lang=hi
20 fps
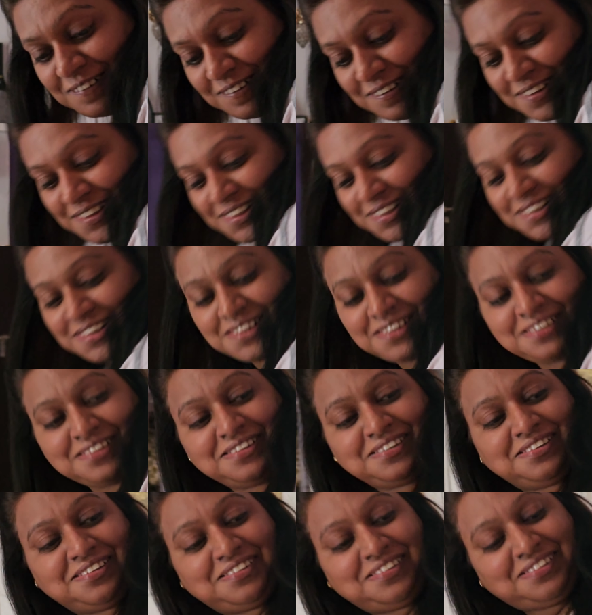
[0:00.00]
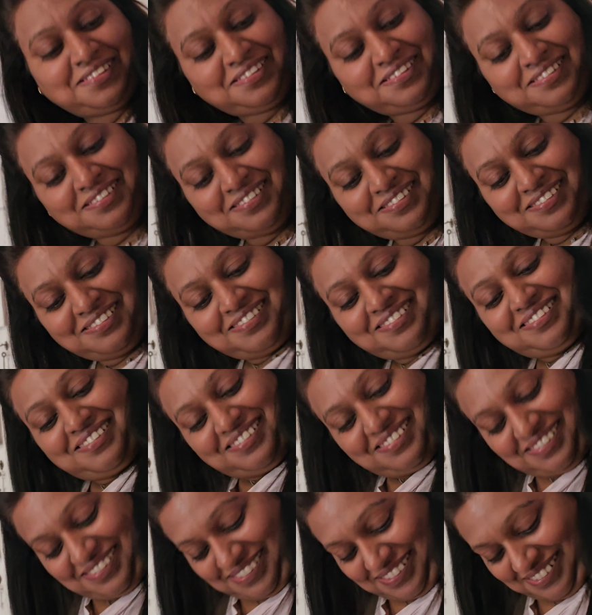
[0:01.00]
लग जाएगा आपके बालों से तो आप
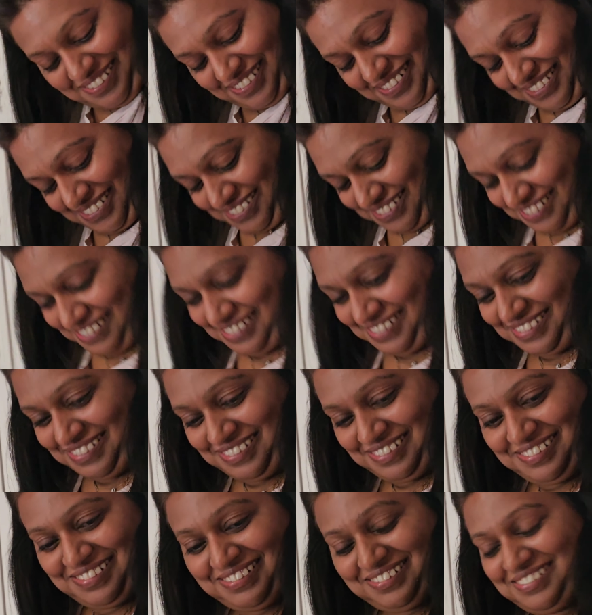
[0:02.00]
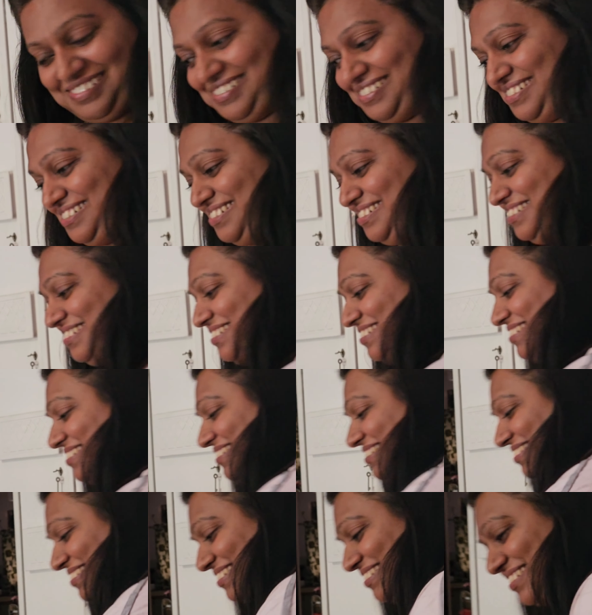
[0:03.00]
ना हट जाओ बेड कीमती है आप
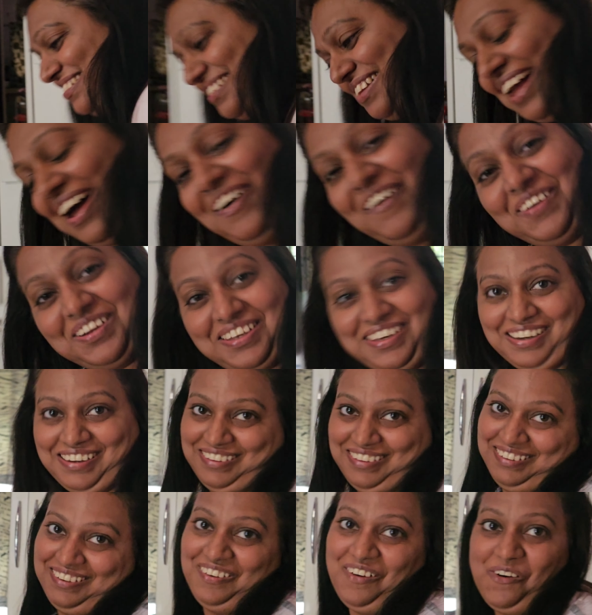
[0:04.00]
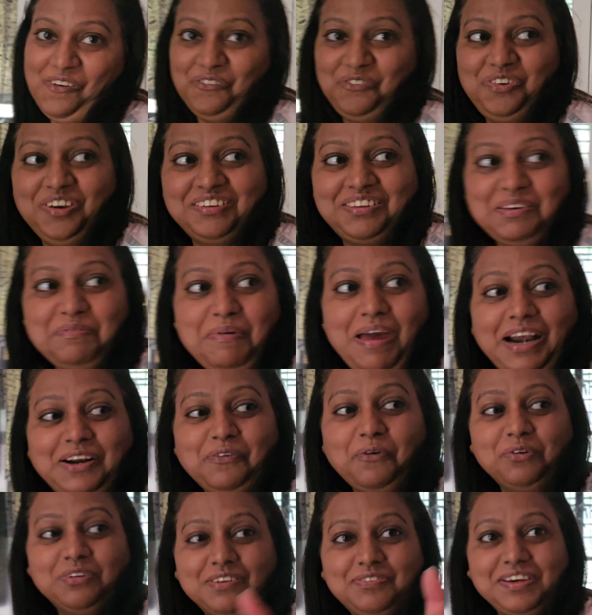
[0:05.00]
नहीं हाँ, और क्या बेड
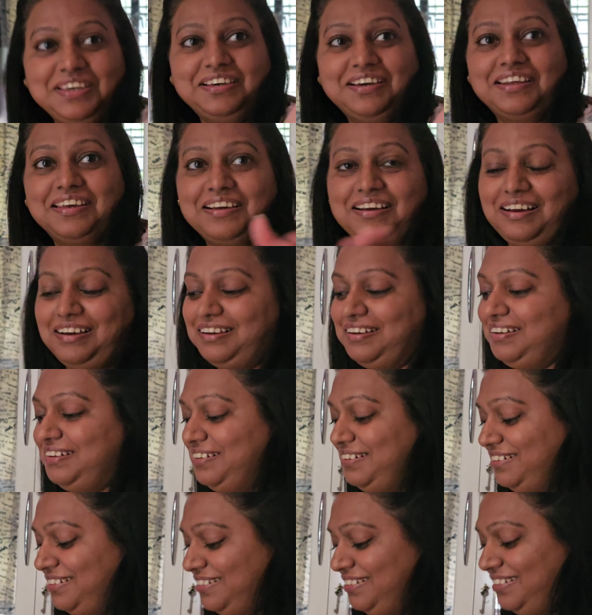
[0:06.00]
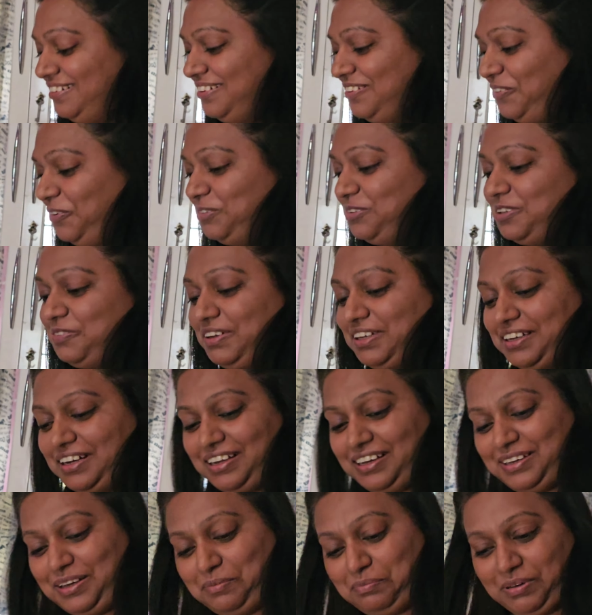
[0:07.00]
कौन सफाई करेगा गजब बेचती
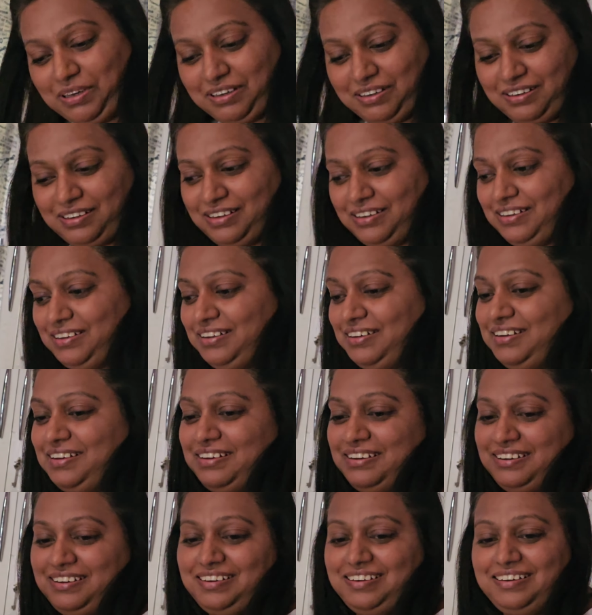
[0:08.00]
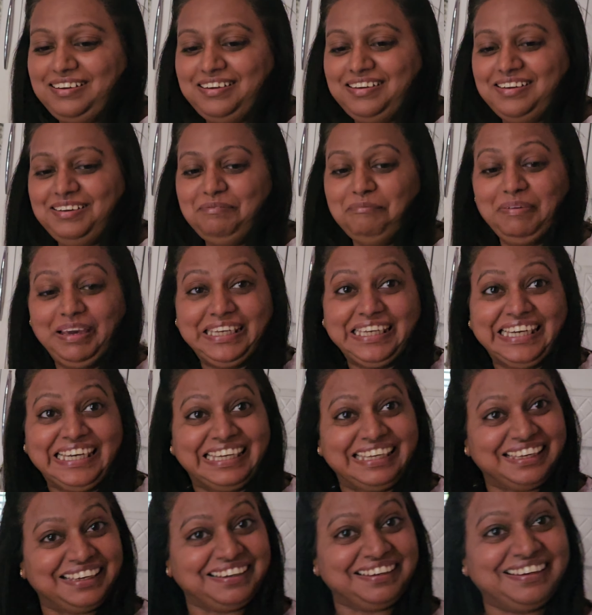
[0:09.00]
है आपके लिए मेरी
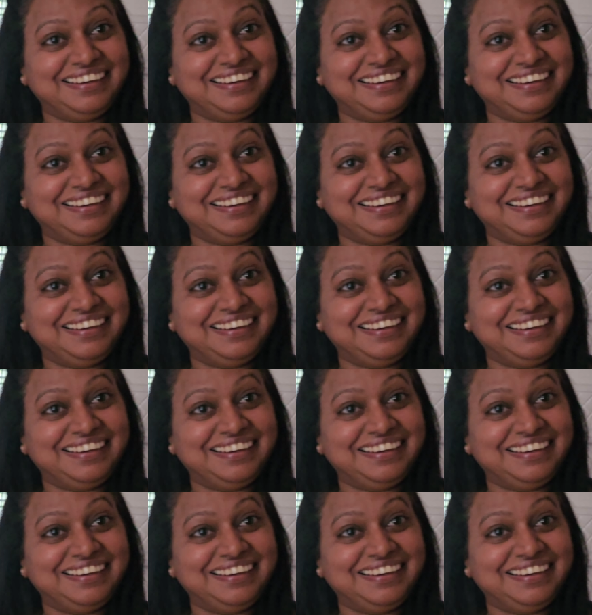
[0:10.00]
लिए